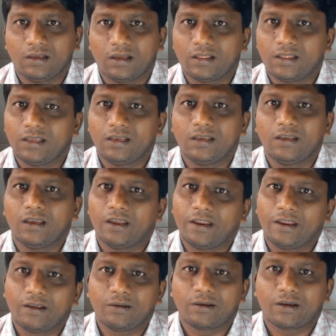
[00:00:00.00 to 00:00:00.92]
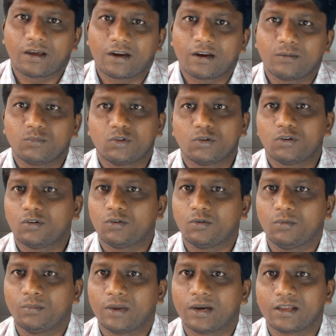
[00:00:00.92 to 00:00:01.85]
అది ఏ కారణంతోనో
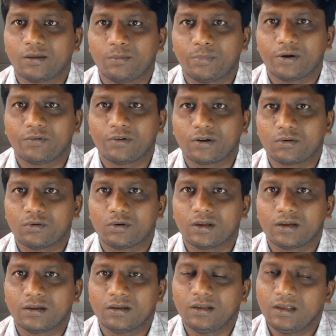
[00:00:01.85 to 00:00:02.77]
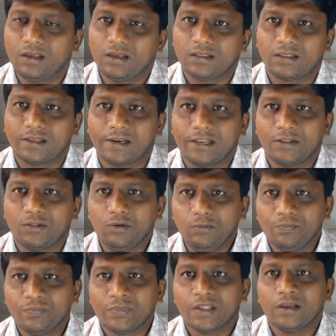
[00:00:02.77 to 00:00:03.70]
మనకి ఇప్పటివరకు కూడా తెలియదు
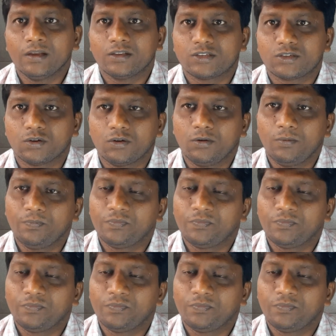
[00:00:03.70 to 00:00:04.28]
సో